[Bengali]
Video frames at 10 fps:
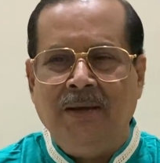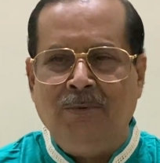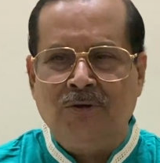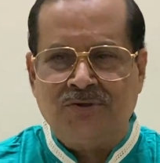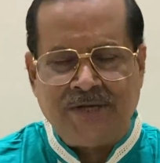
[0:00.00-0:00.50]

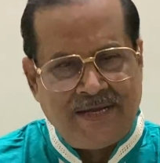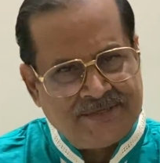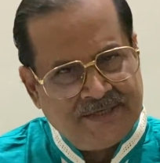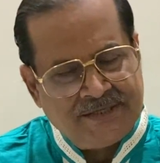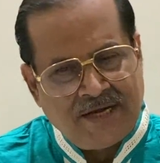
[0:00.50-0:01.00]
এবং
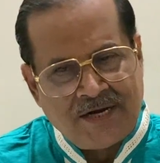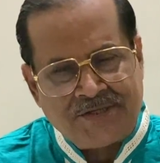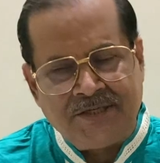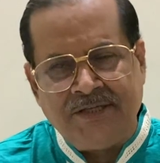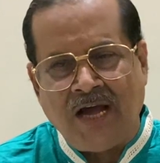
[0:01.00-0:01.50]
সংস্কৃত
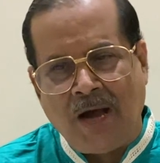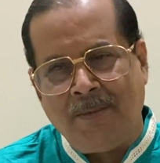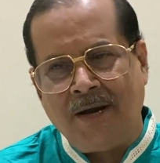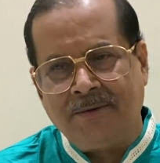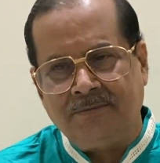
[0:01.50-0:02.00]
গানটি
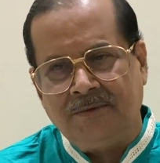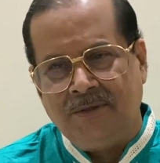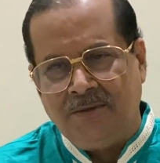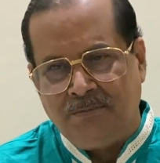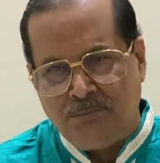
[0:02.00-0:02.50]
আমার
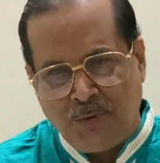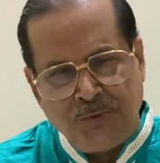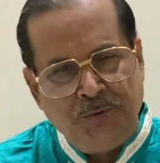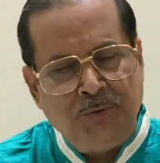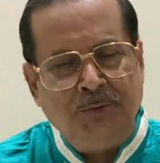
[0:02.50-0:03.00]

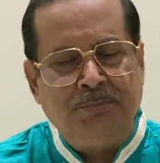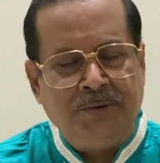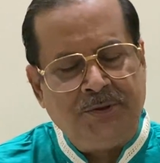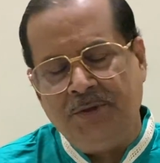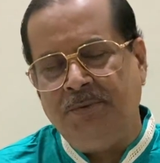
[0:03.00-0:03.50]
বন্ধু
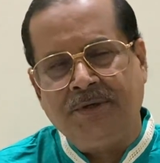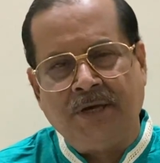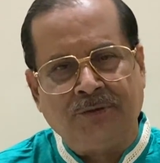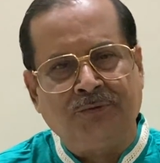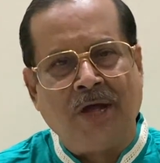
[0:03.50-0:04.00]
পৃথিবী
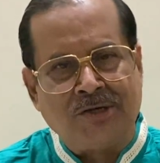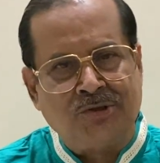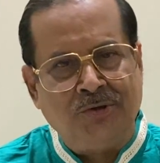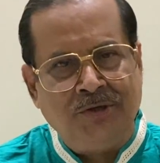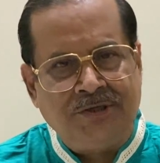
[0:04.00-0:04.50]
বিখ্যাত
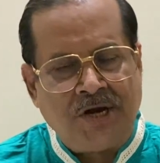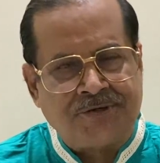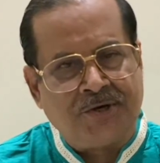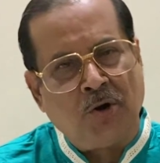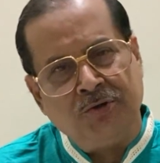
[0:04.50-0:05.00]
দার্শনিক
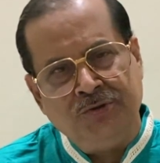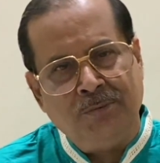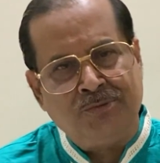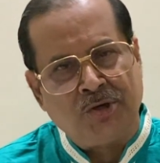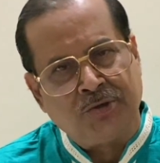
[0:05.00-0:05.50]
ডক্টর অরিন্দম
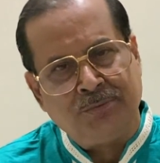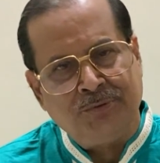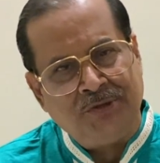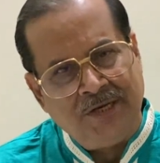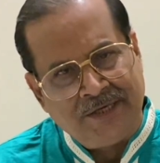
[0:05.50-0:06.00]

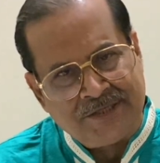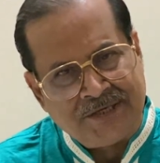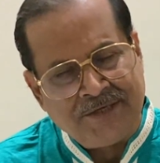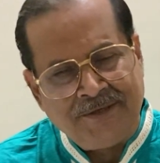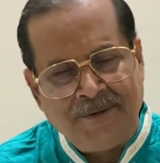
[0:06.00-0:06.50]
চক্রবর্তী লিখেছেন